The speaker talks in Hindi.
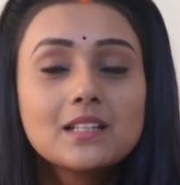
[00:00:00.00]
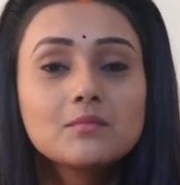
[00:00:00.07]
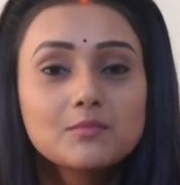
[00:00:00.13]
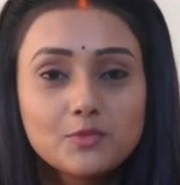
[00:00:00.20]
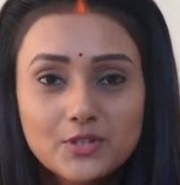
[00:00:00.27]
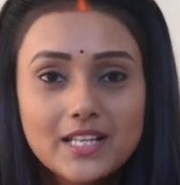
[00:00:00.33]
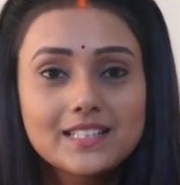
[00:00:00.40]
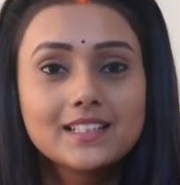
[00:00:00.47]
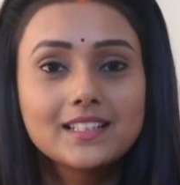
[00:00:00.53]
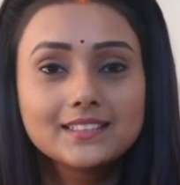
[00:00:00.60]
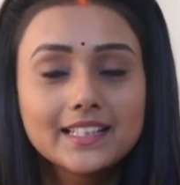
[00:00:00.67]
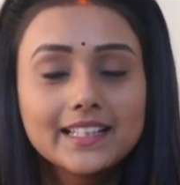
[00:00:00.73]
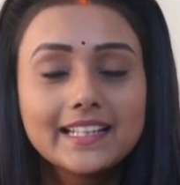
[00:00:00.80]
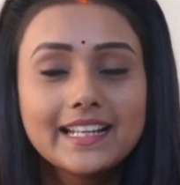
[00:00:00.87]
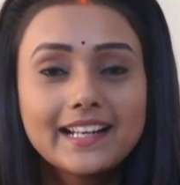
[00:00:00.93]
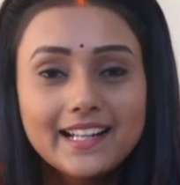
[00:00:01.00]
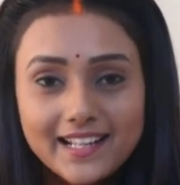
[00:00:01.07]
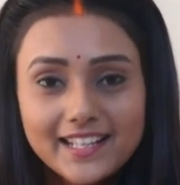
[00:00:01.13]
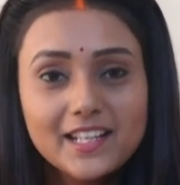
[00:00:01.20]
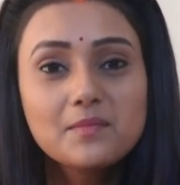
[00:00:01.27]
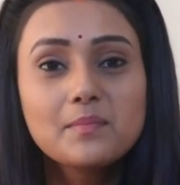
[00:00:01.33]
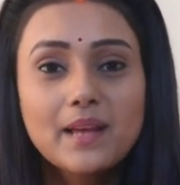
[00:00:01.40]
मुझे ऐसा लगता है कि
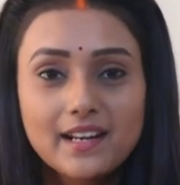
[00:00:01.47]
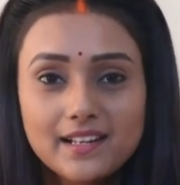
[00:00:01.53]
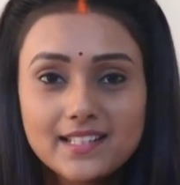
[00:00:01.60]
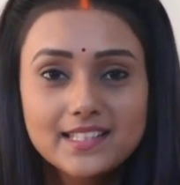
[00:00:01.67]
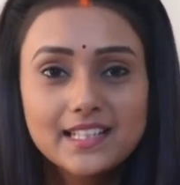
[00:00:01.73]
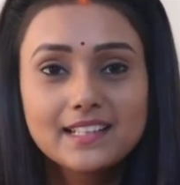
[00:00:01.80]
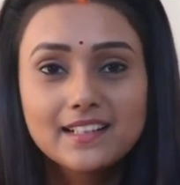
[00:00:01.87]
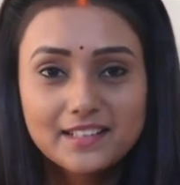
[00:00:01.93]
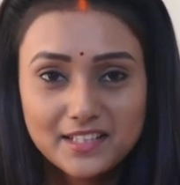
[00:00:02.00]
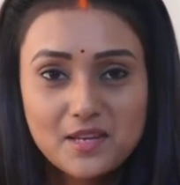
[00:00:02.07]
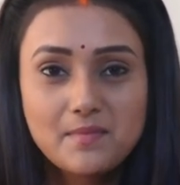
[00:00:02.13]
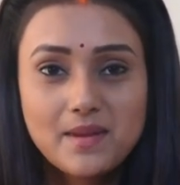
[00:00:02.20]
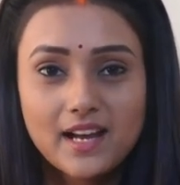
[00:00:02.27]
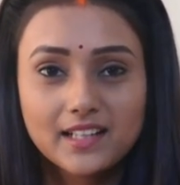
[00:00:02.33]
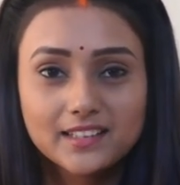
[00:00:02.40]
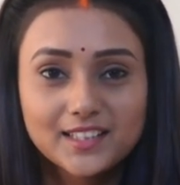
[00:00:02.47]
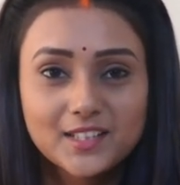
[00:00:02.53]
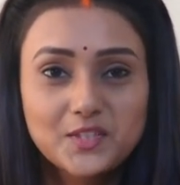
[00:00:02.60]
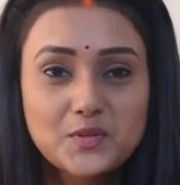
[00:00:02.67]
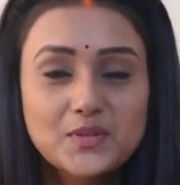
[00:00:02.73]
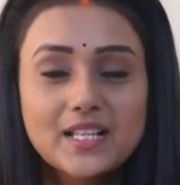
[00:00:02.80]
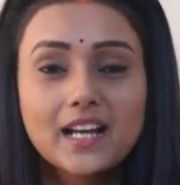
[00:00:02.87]
इंडियन पहनने से एक लड़की में आती
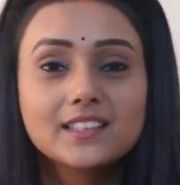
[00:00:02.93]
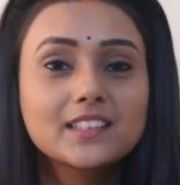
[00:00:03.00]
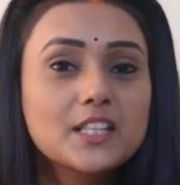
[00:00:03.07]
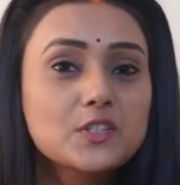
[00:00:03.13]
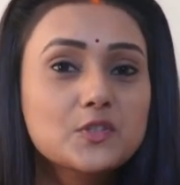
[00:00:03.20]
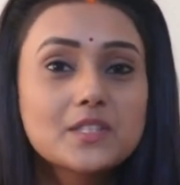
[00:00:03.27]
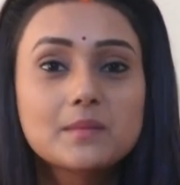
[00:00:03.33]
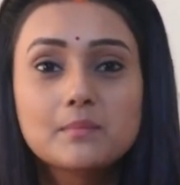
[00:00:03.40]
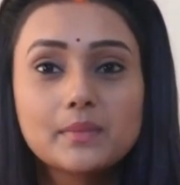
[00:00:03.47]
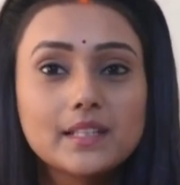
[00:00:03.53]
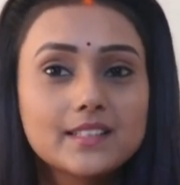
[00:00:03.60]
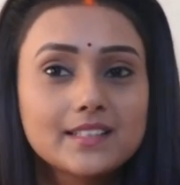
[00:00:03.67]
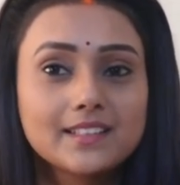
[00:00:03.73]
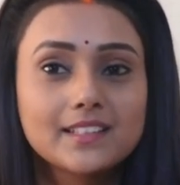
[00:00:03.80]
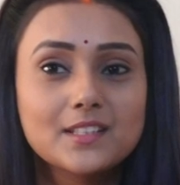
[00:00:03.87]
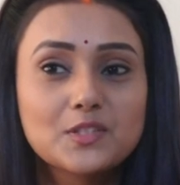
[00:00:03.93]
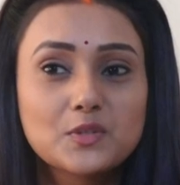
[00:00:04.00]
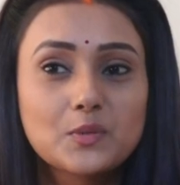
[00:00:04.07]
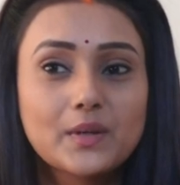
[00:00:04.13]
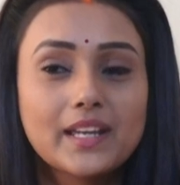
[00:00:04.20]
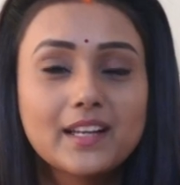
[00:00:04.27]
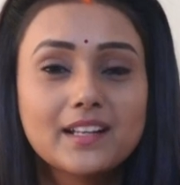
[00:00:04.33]
है जो सादगी जो सिंप्लिसिटी
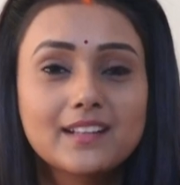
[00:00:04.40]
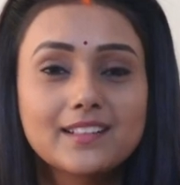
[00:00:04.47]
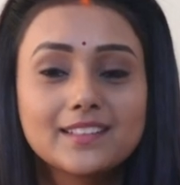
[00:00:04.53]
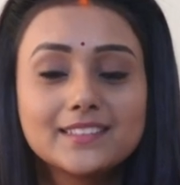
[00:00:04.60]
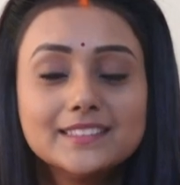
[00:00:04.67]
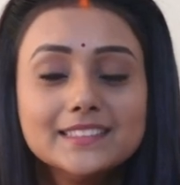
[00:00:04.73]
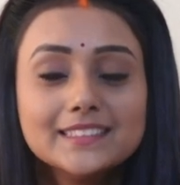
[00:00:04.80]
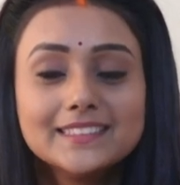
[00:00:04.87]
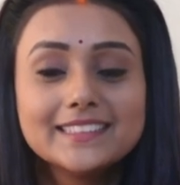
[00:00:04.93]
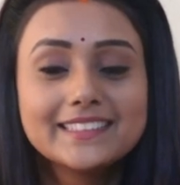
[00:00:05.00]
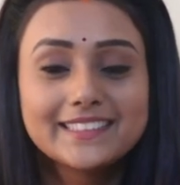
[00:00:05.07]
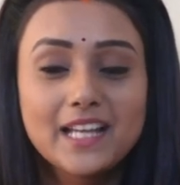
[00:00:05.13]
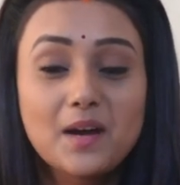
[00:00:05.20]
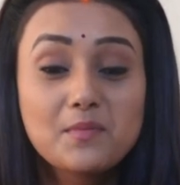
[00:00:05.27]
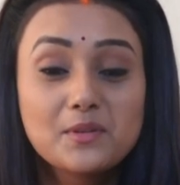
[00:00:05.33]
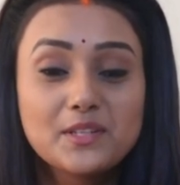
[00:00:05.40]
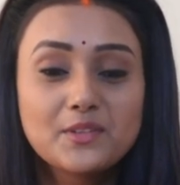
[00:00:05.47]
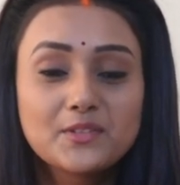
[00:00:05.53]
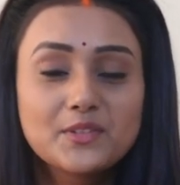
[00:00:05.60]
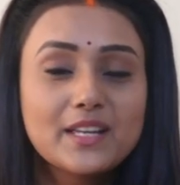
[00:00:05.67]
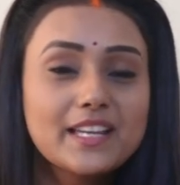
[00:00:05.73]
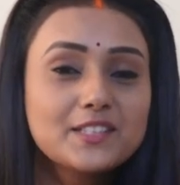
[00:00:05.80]
जो एक क्या
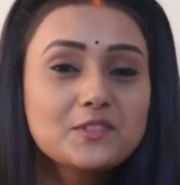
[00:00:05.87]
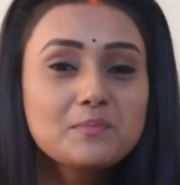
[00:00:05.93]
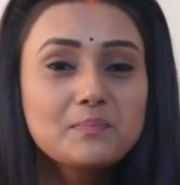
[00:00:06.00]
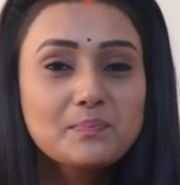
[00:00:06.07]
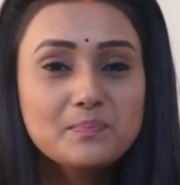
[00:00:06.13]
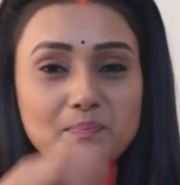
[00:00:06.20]
बोलेंगे उसको एक जो